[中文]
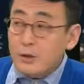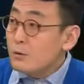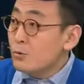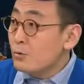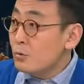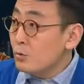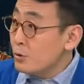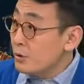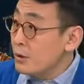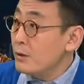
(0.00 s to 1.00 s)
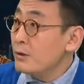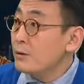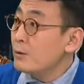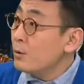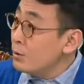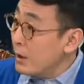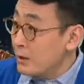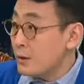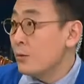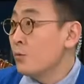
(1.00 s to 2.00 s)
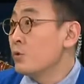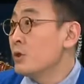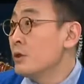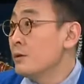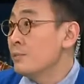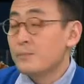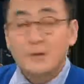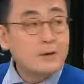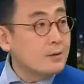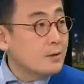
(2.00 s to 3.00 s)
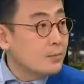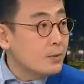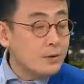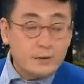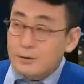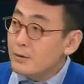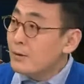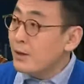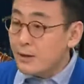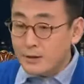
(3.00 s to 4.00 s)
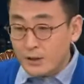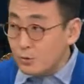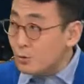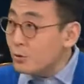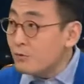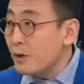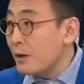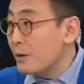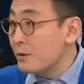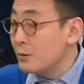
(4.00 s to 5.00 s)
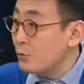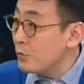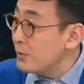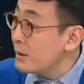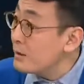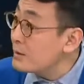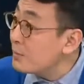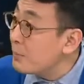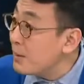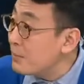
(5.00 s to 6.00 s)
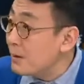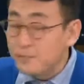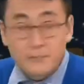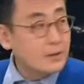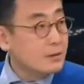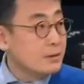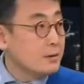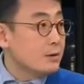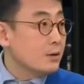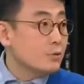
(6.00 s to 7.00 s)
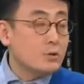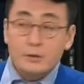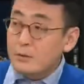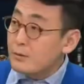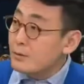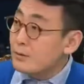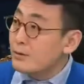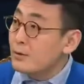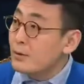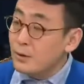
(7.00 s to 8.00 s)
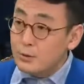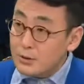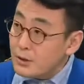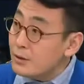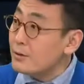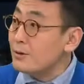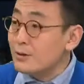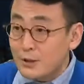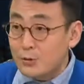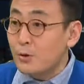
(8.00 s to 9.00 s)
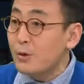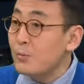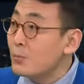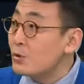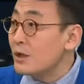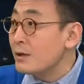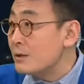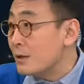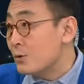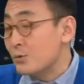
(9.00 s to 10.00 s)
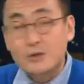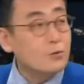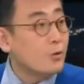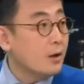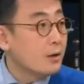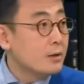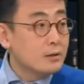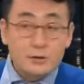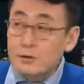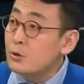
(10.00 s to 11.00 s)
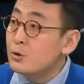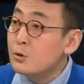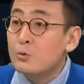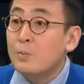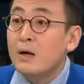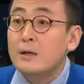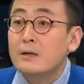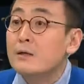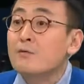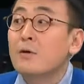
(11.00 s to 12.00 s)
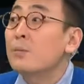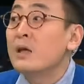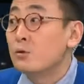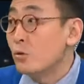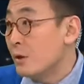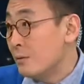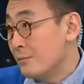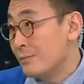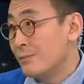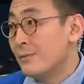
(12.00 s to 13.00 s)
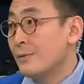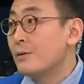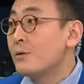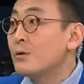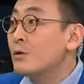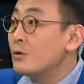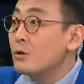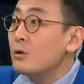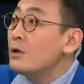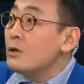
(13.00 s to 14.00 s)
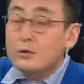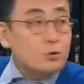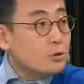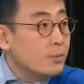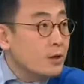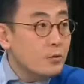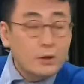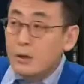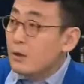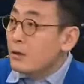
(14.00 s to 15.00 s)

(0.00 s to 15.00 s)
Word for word: 们当中多少人都拿着武器。那么那个将军就问了：“你说我们该怎么办吗？”他说：“你要真解决目前这种情况，你就把那个地方灭绝。”你这个意思就是没有